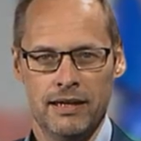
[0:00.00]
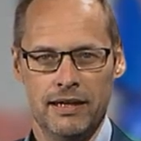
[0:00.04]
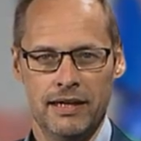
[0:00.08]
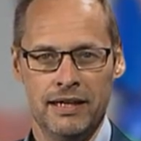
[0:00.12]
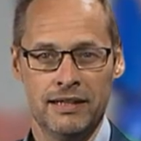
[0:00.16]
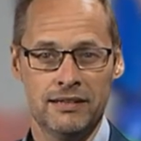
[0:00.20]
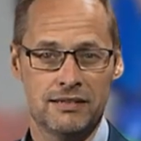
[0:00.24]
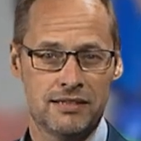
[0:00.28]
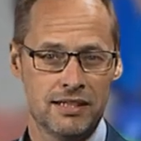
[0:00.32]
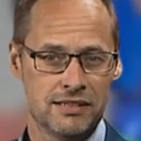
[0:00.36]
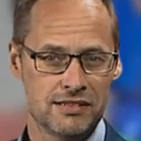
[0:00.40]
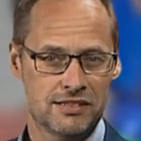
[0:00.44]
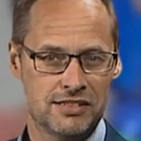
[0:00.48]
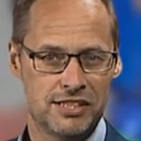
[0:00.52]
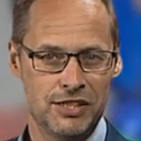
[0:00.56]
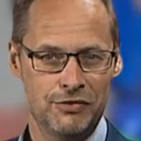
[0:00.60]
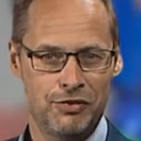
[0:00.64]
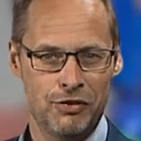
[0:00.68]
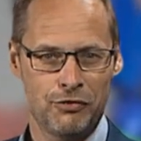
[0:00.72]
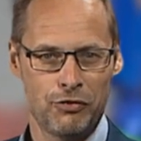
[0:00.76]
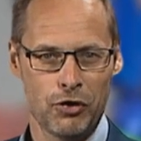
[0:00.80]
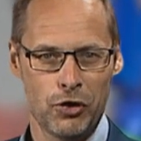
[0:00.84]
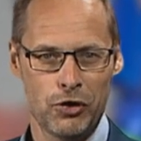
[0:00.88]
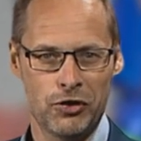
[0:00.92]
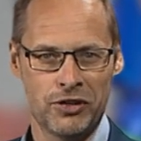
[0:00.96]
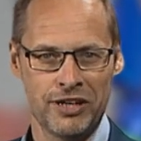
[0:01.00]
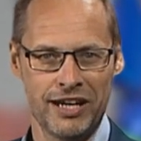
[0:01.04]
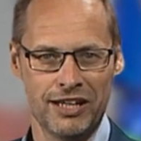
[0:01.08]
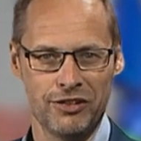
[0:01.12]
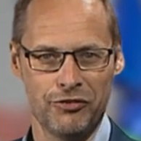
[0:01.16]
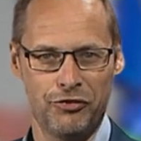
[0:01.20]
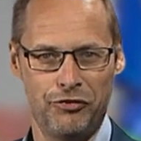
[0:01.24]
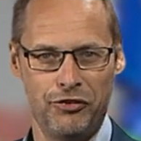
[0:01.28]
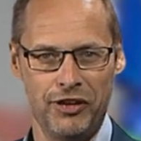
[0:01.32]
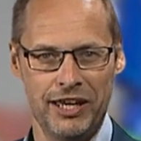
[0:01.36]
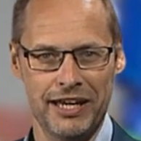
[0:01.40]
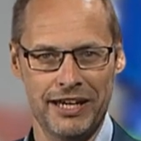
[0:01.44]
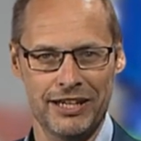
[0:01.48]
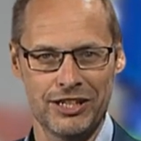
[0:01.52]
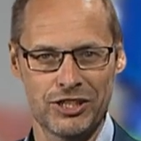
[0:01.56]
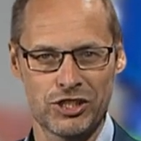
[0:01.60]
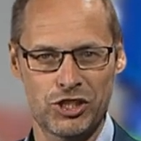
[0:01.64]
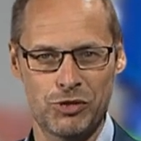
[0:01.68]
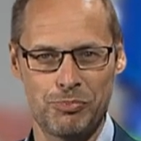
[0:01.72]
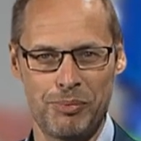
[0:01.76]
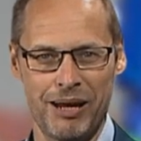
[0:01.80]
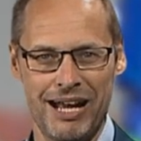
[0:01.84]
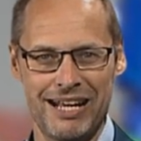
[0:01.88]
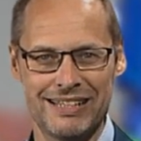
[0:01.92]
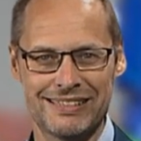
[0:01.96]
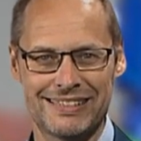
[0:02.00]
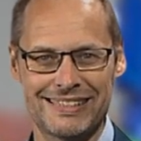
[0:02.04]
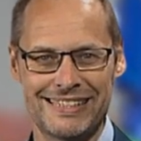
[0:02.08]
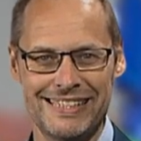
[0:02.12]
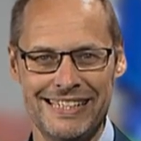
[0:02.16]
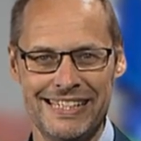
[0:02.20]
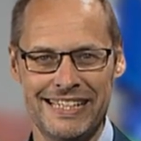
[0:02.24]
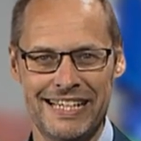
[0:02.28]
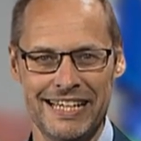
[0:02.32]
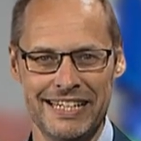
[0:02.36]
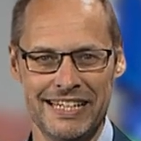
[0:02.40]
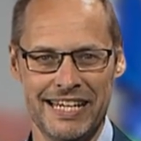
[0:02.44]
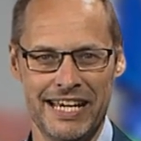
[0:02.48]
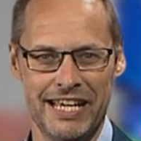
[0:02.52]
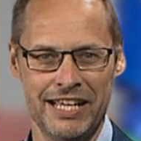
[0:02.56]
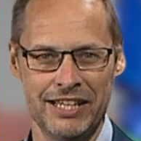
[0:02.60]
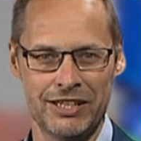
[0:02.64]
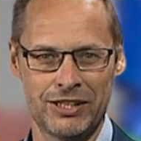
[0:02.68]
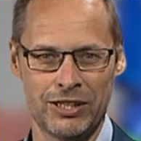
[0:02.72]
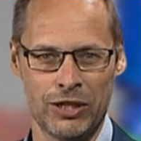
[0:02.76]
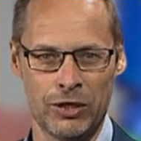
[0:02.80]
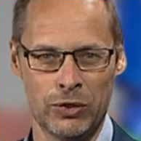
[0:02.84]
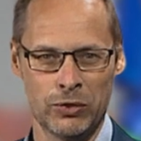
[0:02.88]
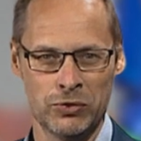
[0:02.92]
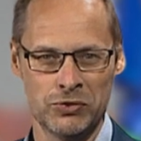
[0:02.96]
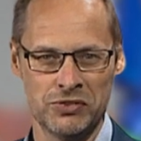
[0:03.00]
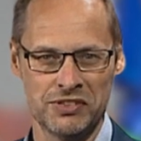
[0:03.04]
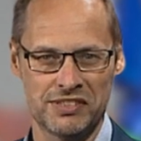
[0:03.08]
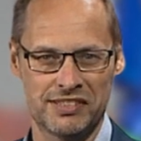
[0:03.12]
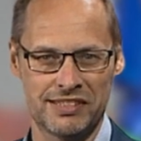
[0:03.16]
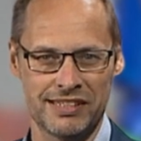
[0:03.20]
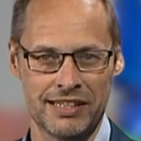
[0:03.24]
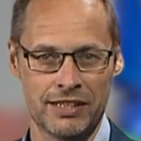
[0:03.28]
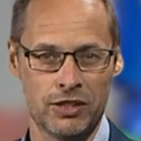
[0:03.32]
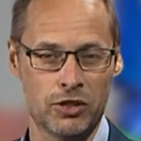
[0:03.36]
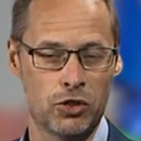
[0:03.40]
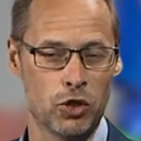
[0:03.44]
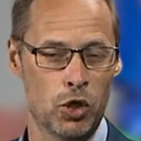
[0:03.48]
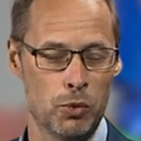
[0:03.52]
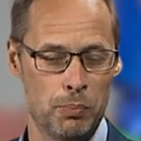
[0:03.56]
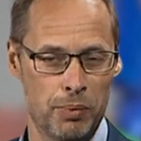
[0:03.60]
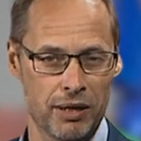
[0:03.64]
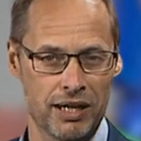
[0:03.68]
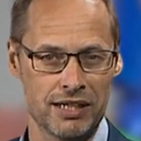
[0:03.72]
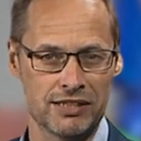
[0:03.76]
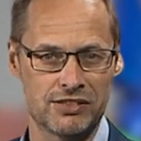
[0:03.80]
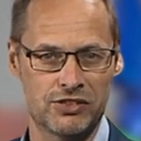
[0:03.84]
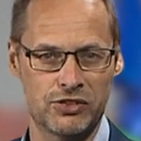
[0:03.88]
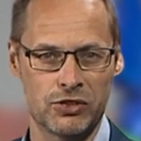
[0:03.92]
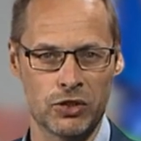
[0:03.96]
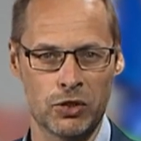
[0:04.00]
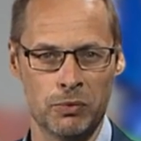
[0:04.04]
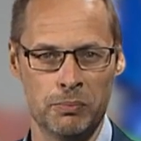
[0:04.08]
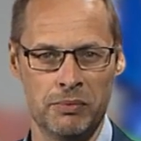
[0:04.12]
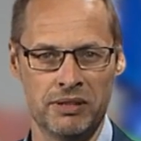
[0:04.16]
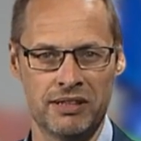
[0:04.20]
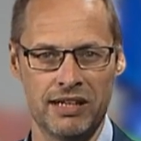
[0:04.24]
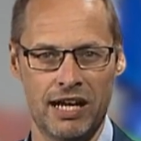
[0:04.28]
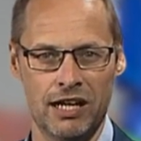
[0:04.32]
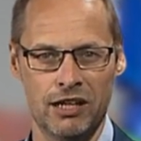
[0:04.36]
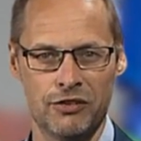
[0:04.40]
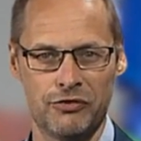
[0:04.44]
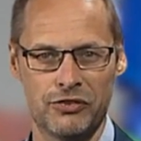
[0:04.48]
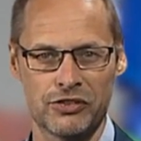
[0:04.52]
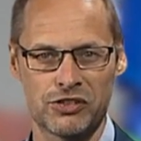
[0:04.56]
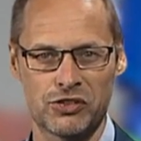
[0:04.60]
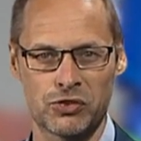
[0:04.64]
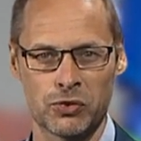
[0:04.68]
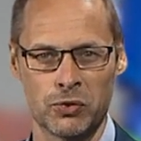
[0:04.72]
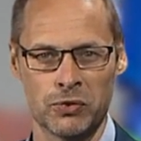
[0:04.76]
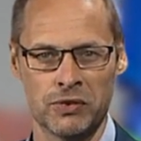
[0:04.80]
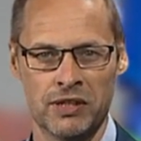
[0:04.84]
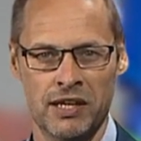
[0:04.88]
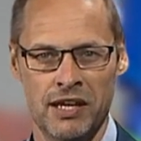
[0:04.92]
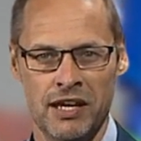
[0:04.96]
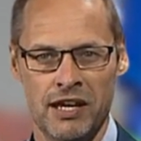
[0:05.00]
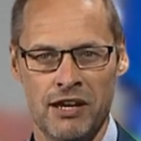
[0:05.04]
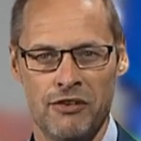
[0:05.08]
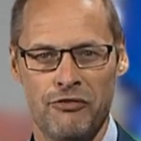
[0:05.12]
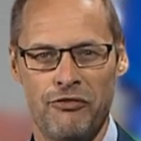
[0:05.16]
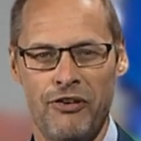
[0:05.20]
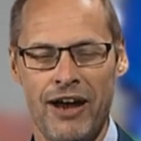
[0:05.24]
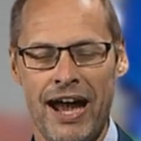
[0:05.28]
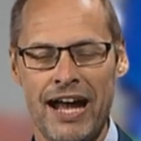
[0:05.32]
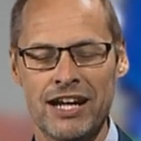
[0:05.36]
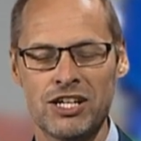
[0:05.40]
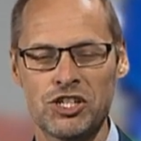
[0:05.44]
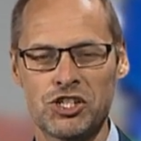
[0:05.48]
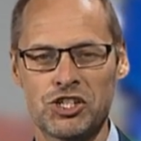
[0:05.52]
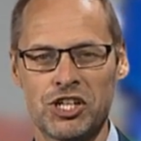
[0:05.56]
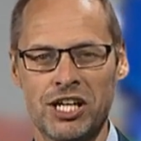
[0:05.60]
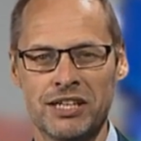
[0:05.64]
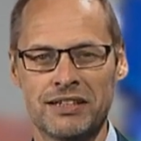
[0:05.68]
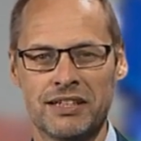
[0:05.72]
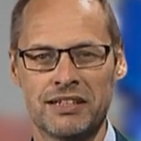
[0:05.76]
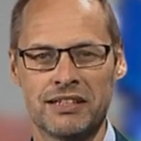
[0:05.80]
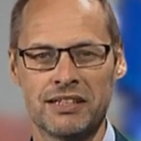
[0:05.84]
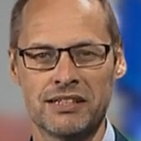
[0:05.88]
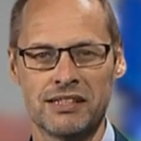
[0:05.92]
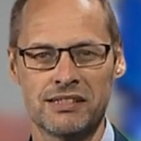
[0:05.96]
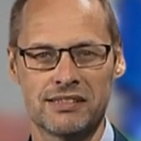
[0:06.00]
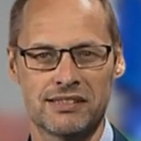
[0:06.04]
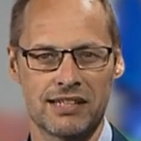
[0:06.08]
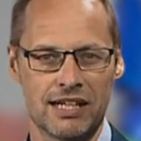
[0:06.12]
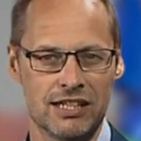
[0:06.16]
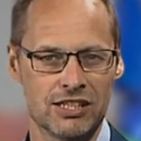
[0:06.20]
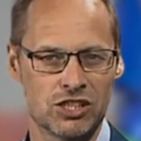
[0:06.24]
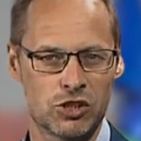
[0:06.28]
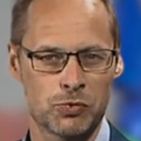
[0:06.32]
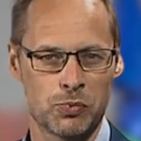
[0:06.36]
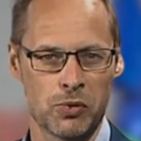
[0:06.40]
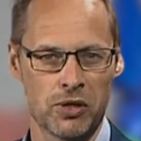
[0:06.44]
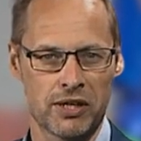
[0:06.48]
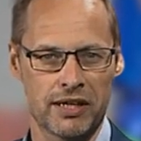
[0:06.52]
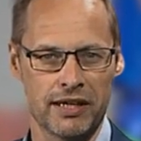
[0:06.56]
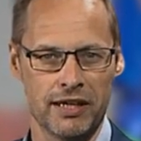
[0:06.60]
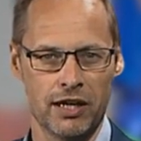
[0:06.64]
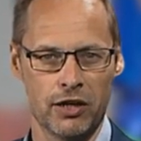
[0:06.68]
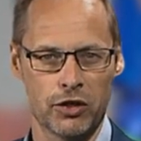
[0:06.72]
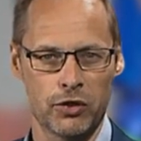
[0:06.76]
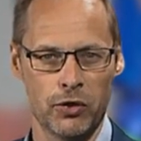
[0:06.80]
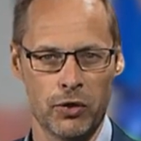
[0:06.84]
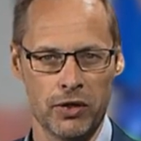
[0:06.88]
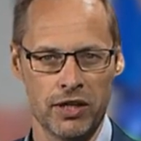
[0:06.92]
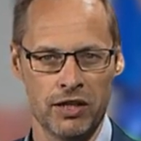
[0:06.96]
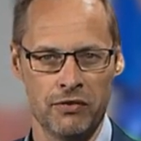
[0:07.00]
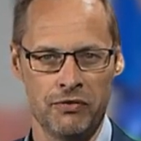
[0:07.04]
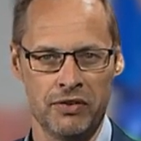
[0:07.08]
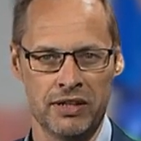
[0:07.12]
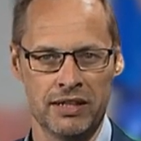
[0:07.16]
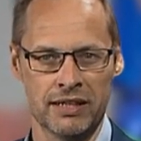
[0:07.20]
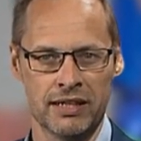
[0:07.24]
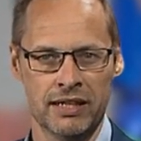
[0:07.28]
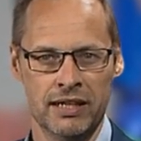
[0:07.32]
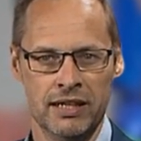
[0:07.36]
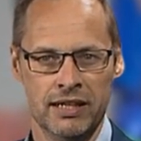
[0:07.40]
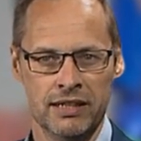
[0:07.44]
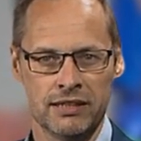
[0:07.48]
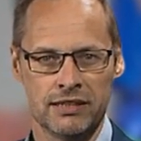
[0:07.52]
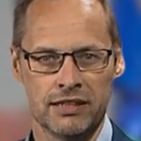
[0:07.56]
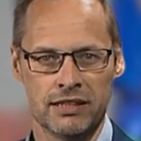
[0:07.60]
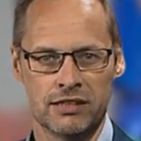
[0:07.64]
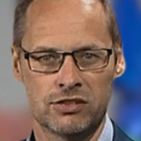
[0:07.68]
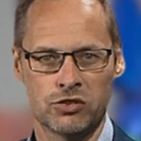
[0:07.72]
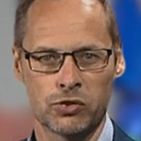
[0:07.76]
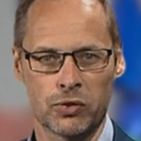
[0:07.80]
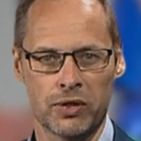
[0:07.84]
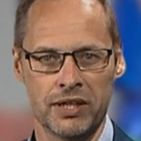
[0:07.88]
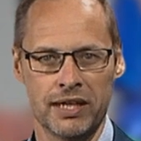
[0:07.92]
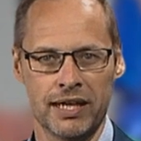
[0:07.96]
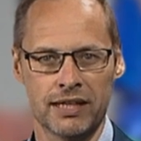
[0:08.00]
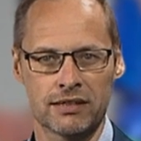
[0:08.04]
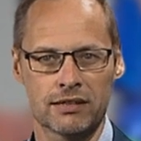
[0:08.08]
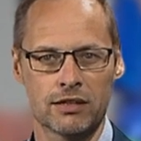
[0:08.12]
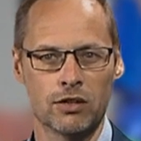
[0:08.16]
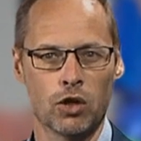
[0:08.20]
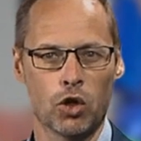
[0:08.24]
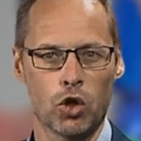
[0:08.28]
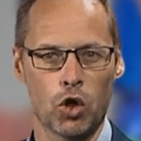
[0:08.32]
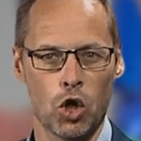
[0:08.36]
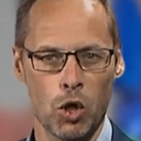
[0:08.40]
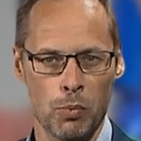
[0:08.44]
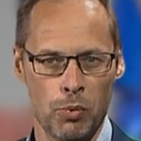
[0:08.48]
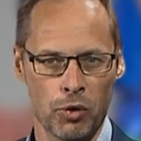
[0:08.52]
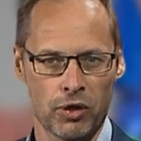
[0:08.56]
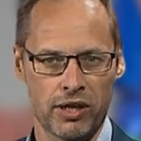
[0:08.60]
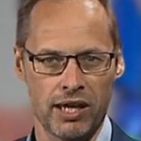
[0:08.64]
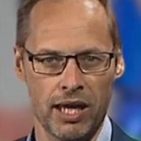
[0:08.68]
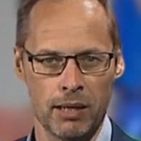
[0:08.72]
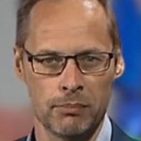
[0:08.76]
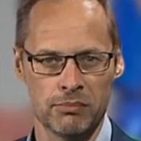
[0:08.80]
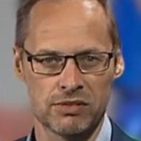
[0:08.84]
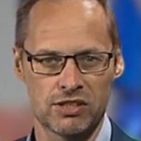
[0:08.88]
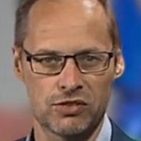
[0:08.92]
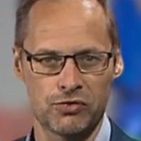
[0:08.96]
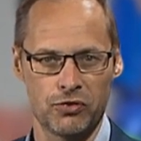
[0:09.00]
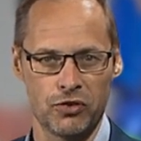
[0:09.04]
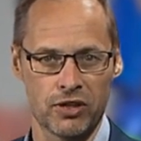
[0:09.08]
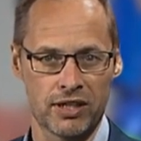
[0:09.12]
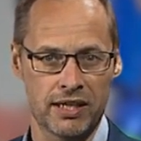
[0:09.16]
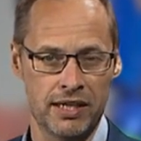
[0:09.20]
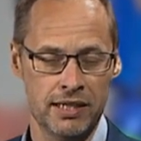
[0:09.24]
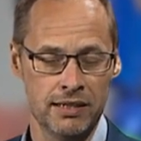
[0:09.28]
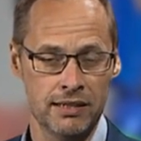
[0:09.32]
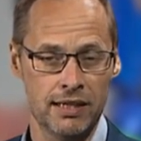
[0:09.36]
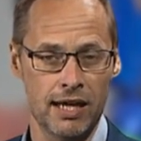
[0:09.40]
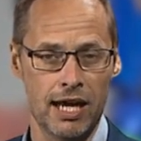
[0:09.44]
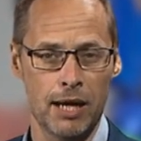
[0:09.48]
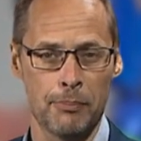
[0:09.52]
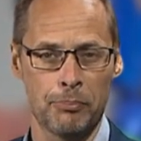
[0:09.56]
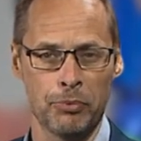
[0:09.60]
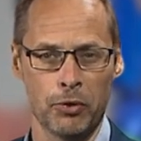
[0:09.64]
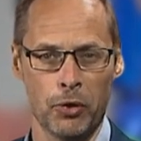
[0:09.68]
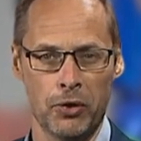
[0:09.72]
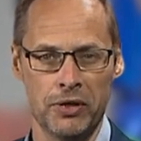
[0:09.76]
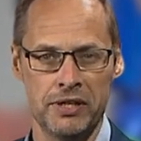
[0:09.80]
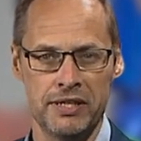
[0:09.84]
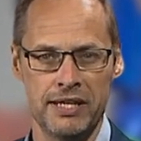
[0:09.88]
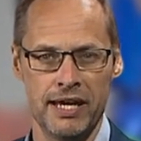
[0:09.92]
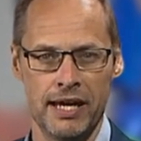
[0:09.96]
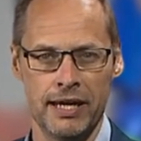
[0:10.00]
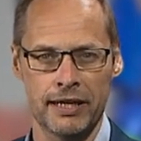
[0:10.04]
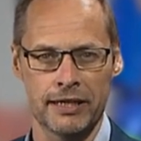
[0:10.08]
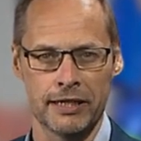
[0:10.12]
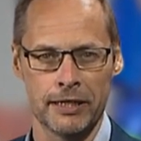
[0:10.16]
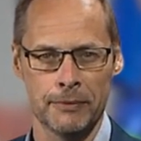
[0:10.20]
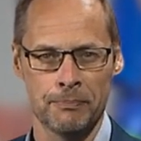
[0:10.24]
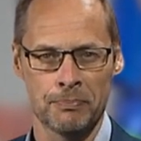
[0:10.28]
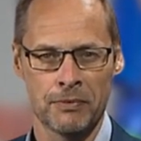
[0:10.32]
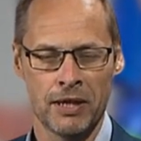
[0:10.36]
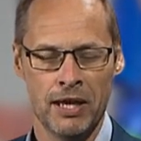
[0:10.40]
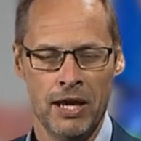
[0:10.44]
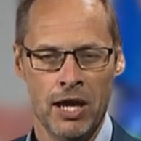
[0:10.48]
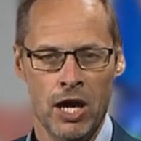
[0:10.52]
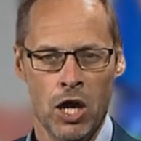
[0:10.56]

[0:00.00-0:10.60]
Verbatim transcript: Intensive Wochen an Ferienspaß liegen hinter uns. In Kooperation mit Alphason veranstaltete die Salzburger auch heuer wieder die sogenannten Robocamps für Kinder ab neun Jahre.